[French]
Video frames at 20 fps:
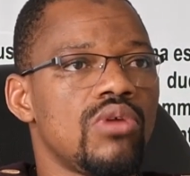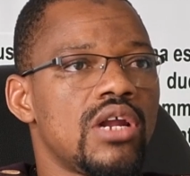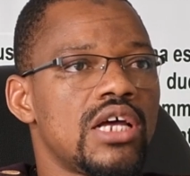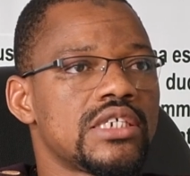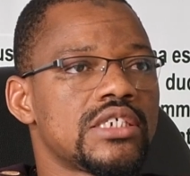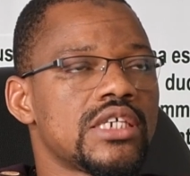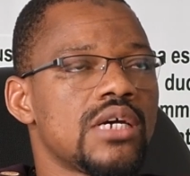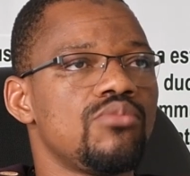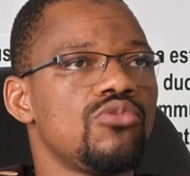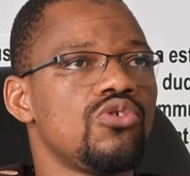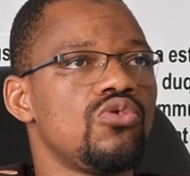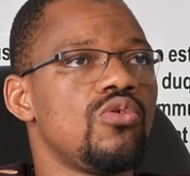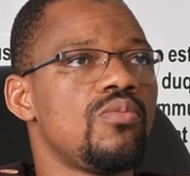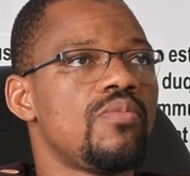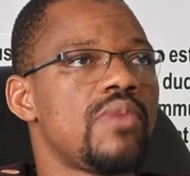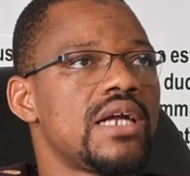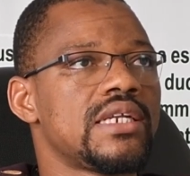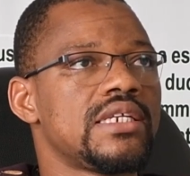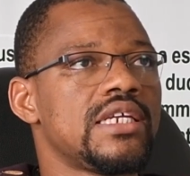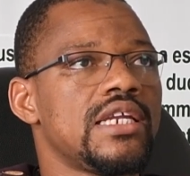l'ensemble de nos
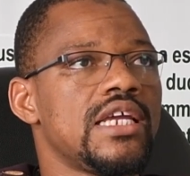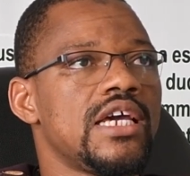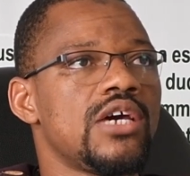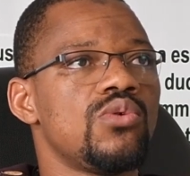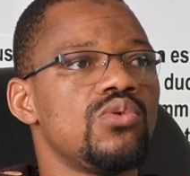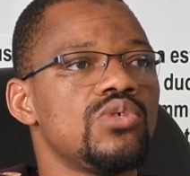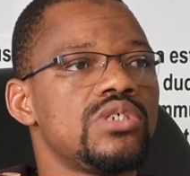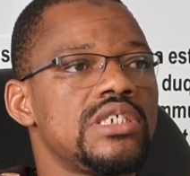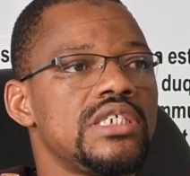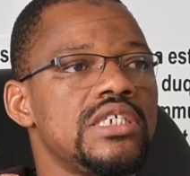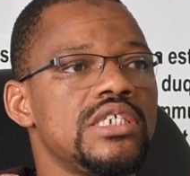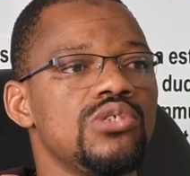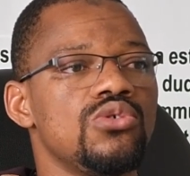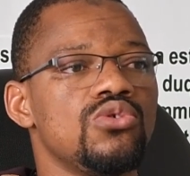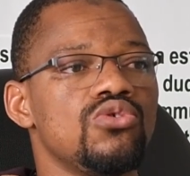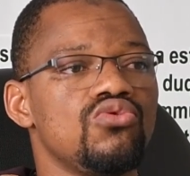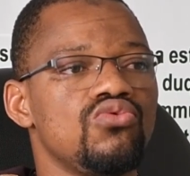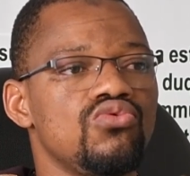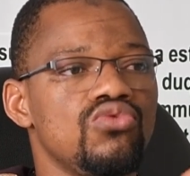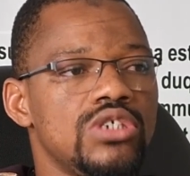partenaires aussi de
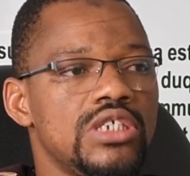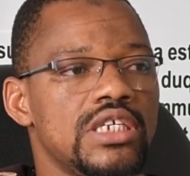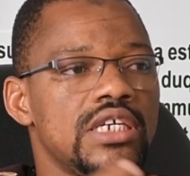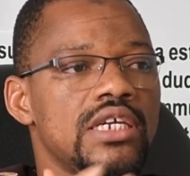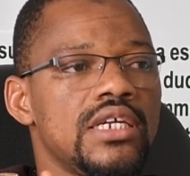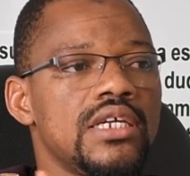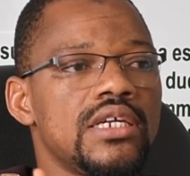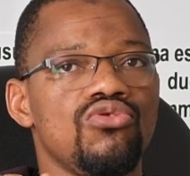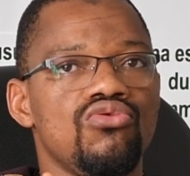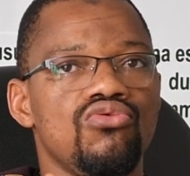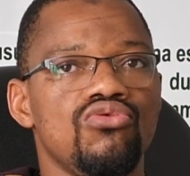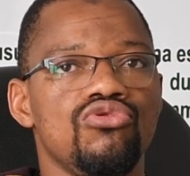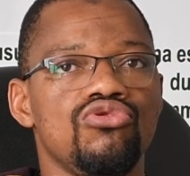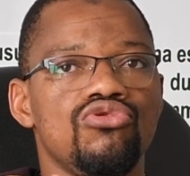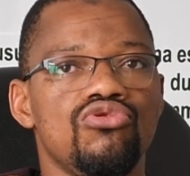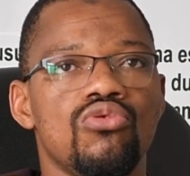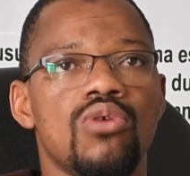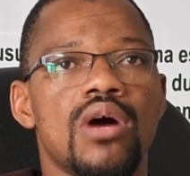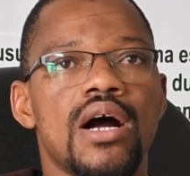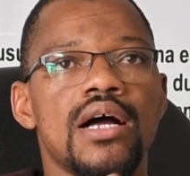toucher du
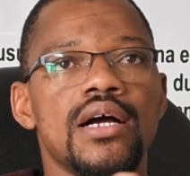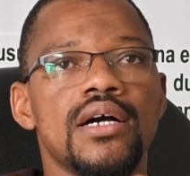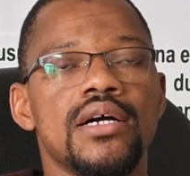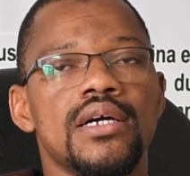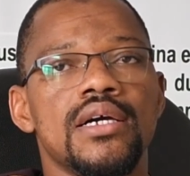doigt